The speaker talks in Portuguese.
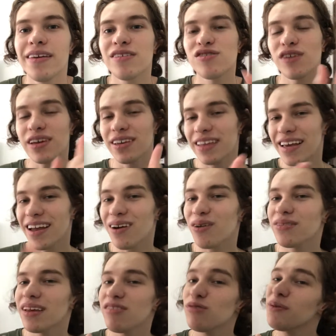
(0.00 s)
Só que daí
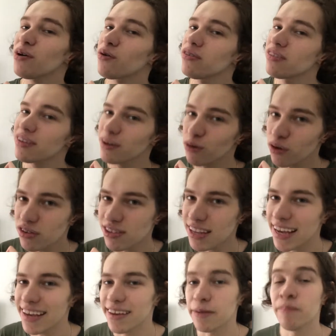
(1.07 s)
acontece uma coisa que eu
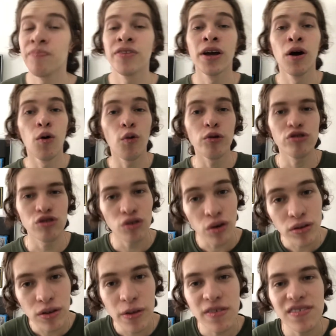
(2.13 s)
gostei. Os
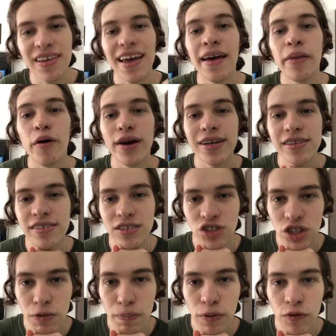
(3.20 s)
outros heróis,
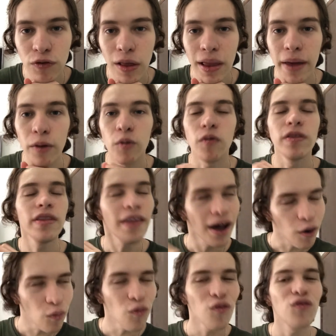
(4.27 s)
tipo, falaram,
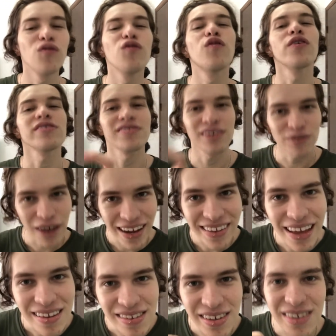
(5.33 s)
não, você vai
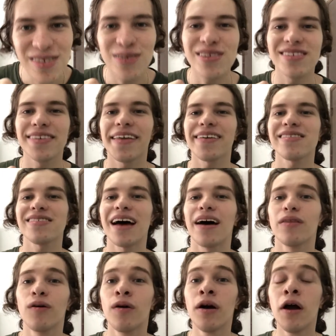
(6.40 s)
dar sim, seu
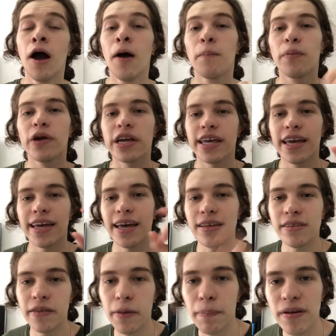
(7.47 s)
desgraçado. Porque
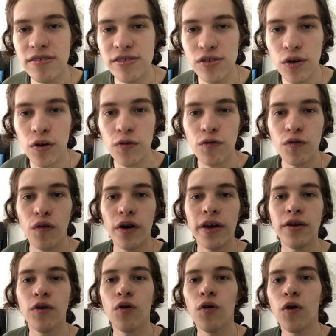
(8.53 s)
quem trapaceou
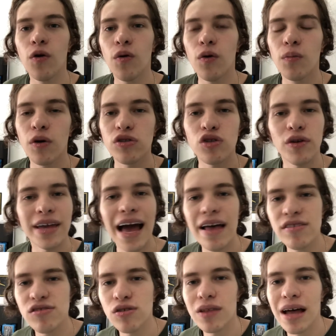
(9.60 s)
foi o
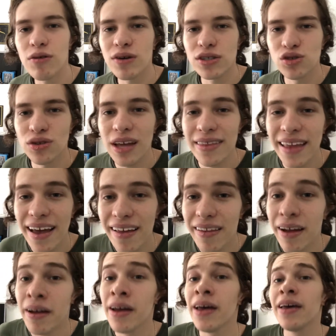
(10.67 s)
Motoyasu lá com a ajuda
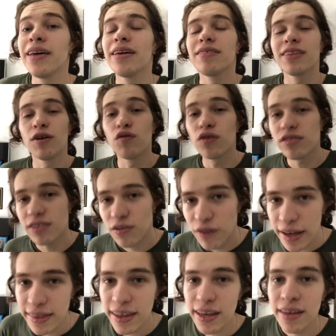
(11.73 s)
dela. Então você
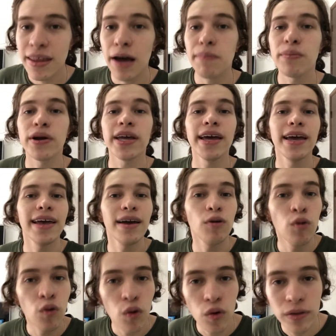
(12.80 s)
vai ter que dar, porque
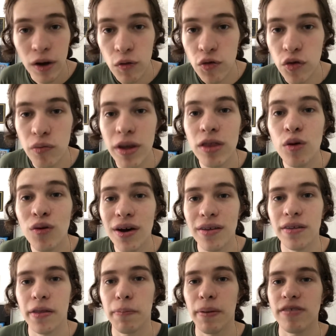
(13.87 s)
o Naofumi
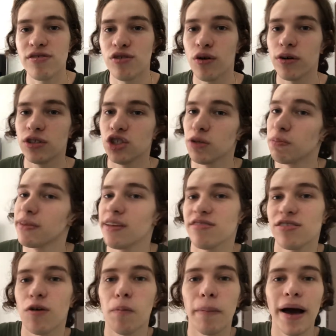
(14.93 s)
nunca trapaceou, tipo,
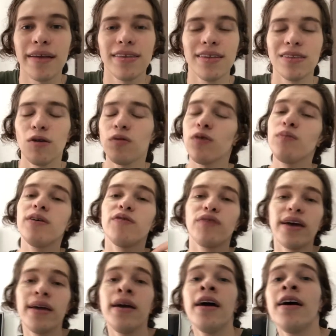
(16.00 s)
nesse combate. Então não me
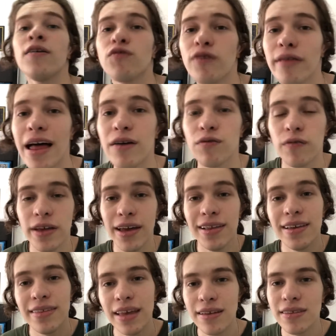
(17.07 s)
vem falar,
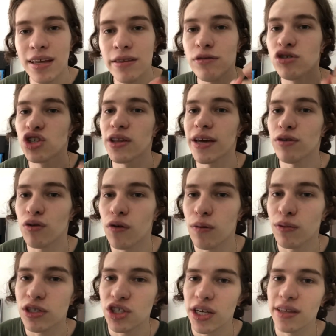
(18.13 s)
ele tem tanto direito
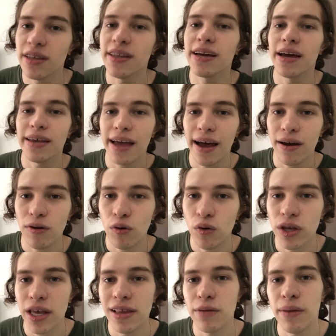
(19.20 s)
como a gente de ganhar
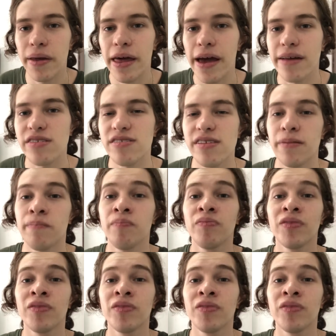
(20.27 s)
o que ele merece.